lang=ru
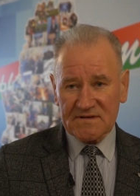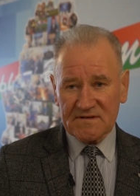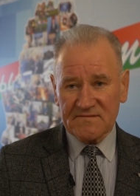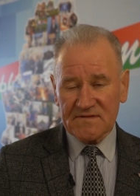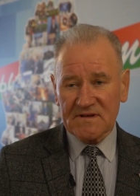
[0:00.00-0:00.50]

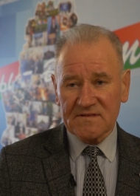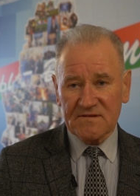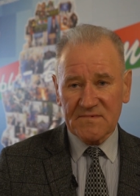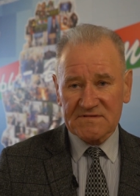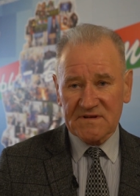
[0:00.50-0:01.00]
И вина
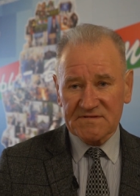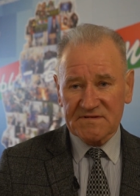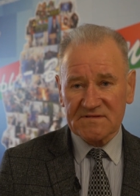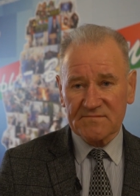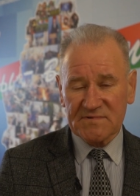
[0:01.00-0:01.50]
нанимателя,
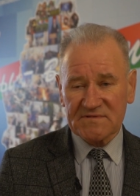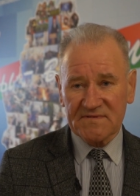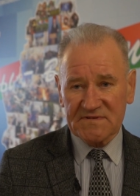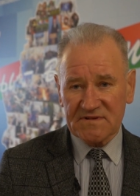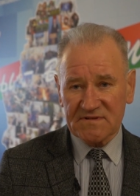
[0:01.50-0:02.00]
естественно,
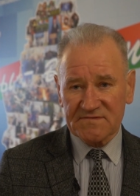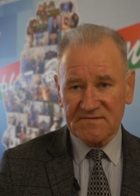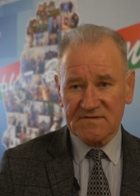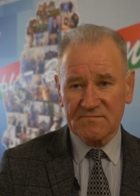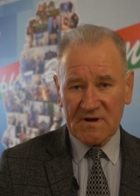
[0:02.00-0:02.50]
подтвердилась
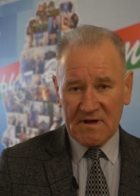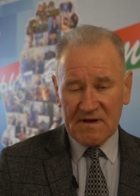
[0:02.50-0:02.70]
в этом